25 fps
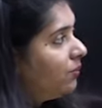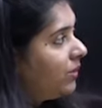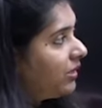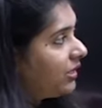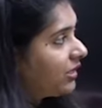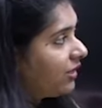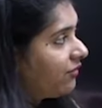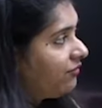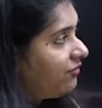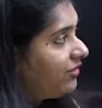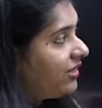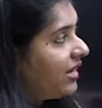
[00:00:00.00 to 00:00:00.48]

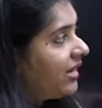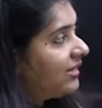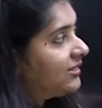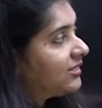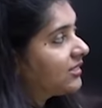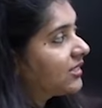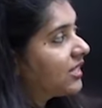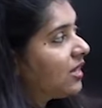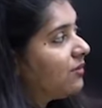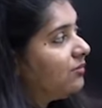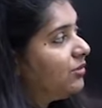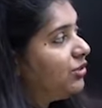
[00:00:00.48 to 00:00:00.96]
మనకి
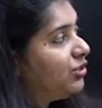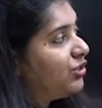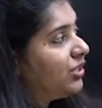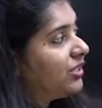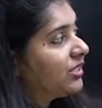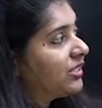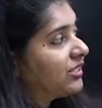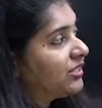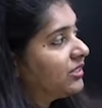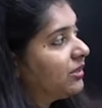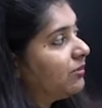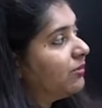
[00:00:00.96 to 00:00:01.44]
ఫినాన్స్
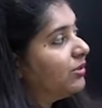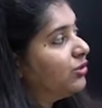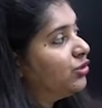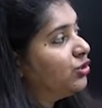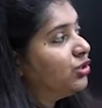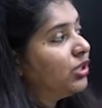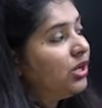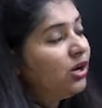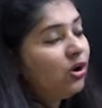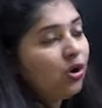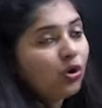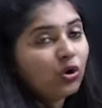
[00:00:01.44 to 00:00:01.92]
కమిషన్కి
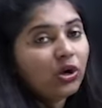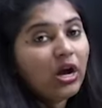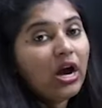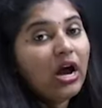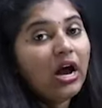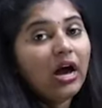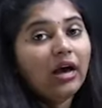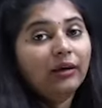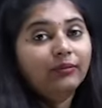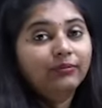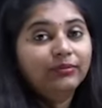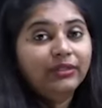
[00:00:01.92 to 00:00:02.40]
సంబంధించిన ఒక
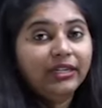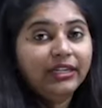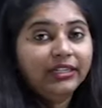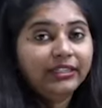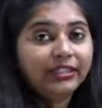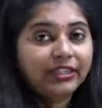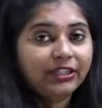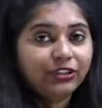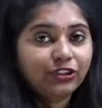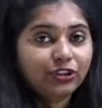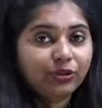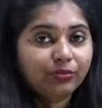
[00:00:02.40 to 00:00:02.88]

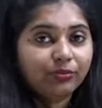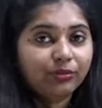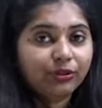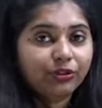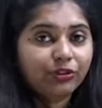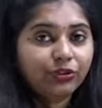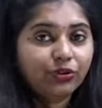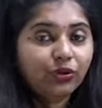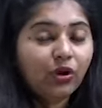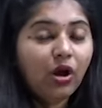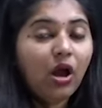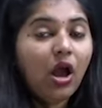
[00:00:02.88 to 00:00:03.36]
అప్డేట్గా
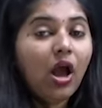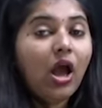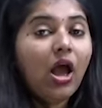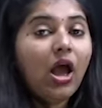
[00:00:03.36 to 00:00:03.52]
చెప్పొచ్చు